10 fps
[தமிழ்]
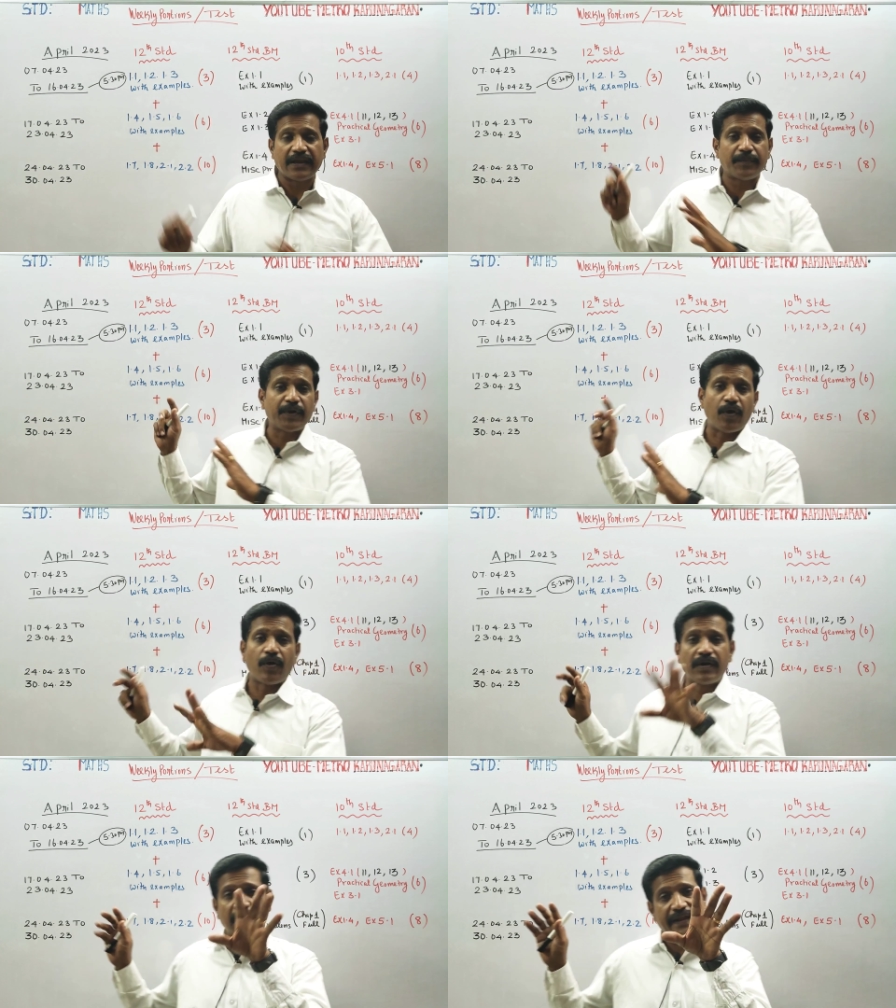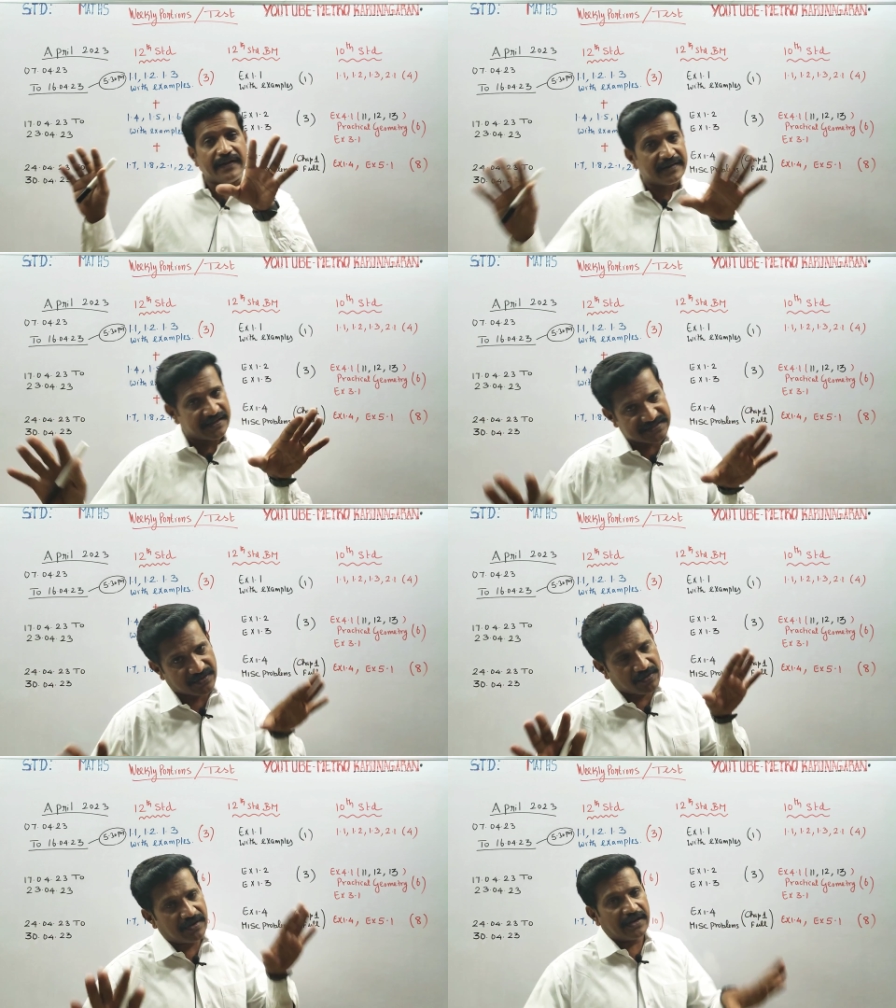எல்லாமே ஆன்லைன்
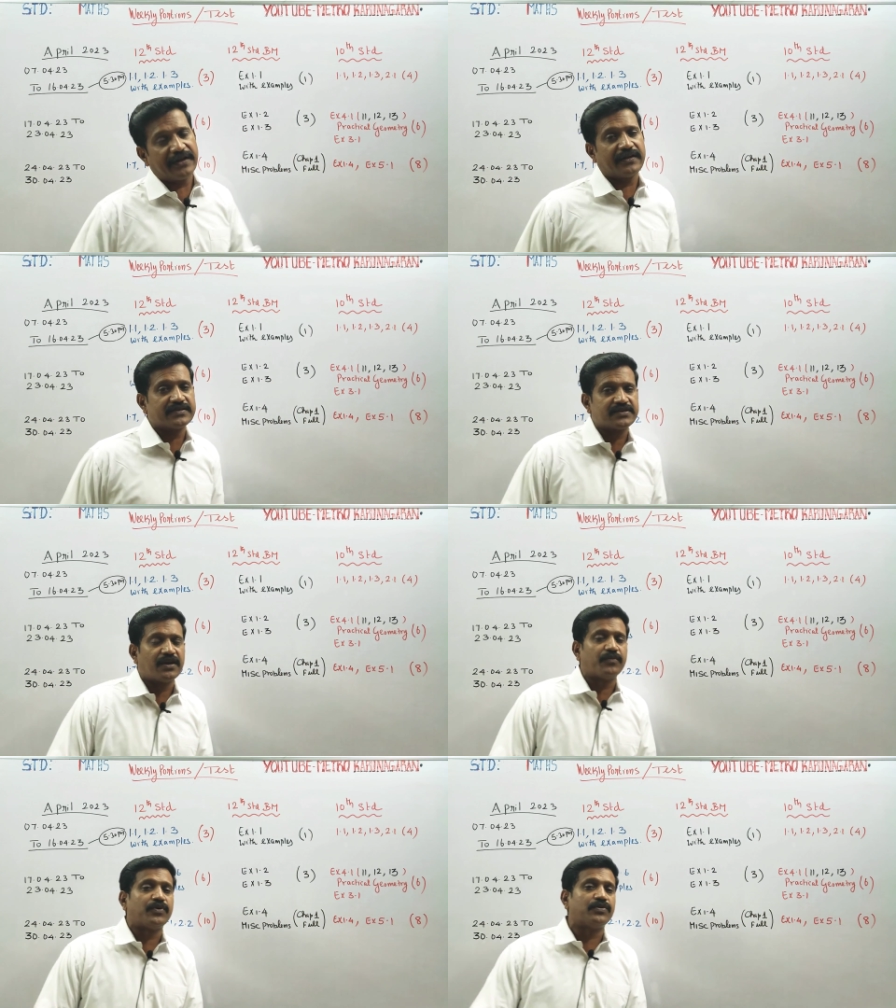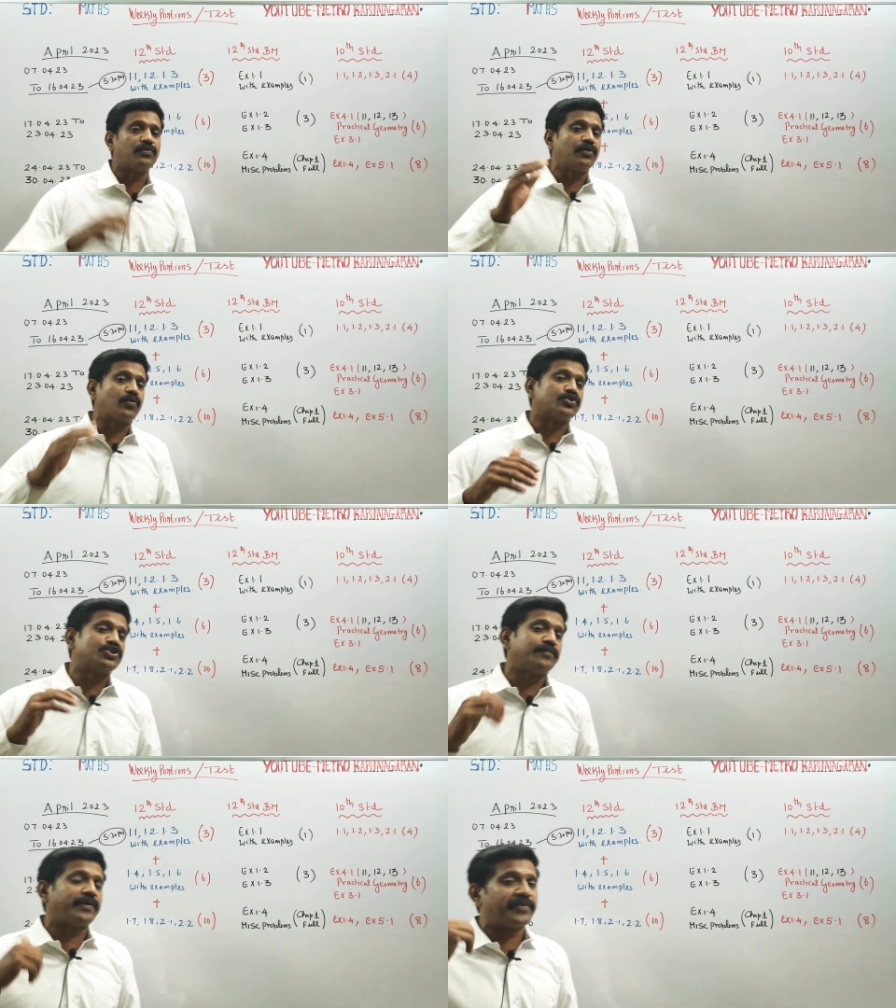டெஸ்ட் ஆன்லைன் டெஸ்ட் என்னும் போது உங்களுக்கு
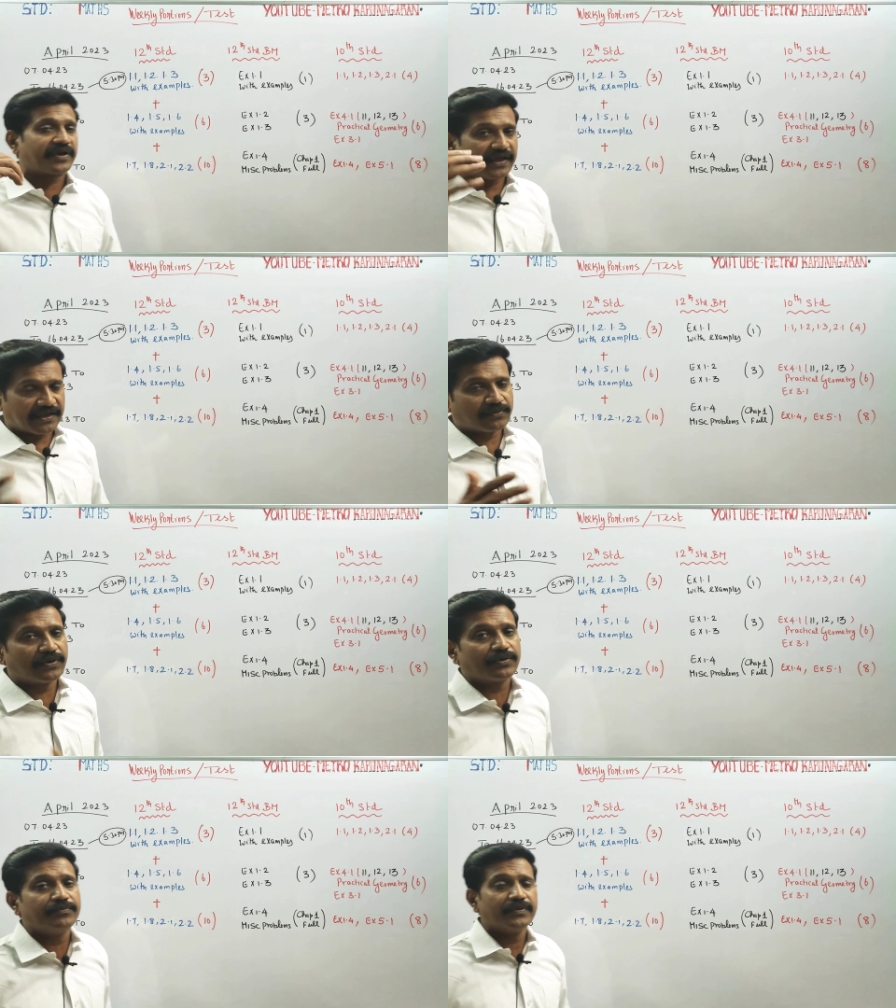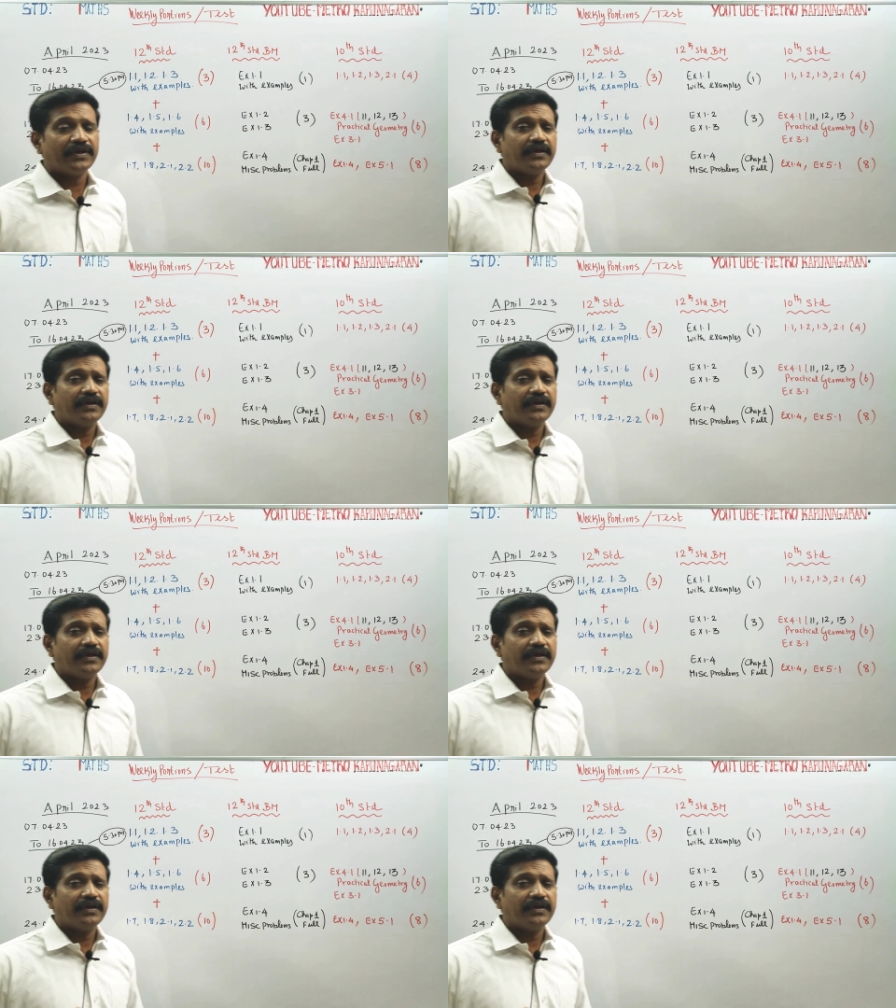கொஷின் பேப்பர் கைக்கு வரும்